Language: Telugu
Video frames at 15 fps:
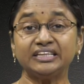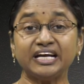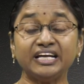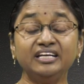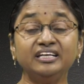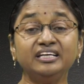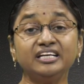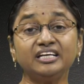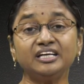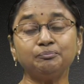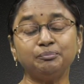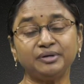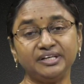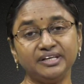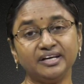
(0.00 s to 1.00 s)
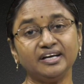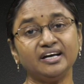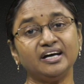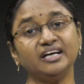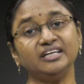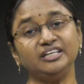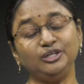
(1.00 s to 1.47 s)
తండ్రికి
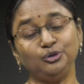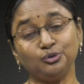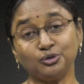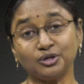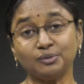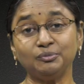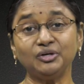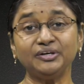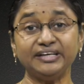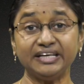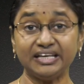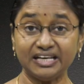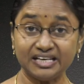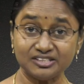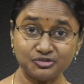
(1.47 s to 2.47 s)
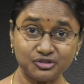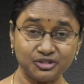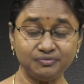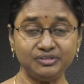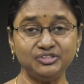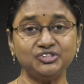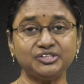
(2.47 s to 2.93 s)
ప్రియంగా ఈ లోకంలో ఎలా
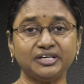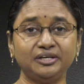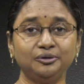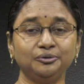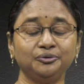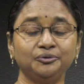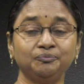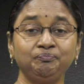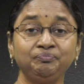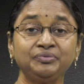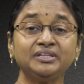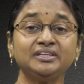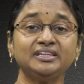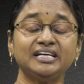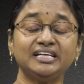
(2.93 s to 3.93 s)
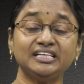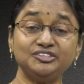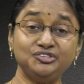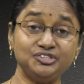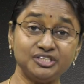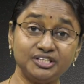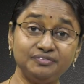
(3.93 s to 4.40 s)
జీవించాలో తన
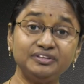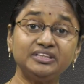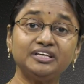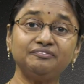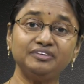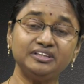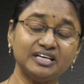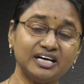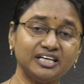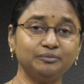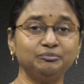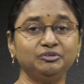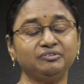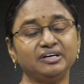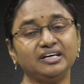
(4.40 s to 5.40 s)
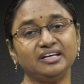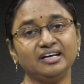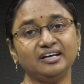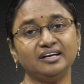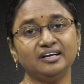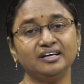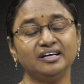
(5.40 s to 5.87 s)
జీవిత విధానం ద్వారా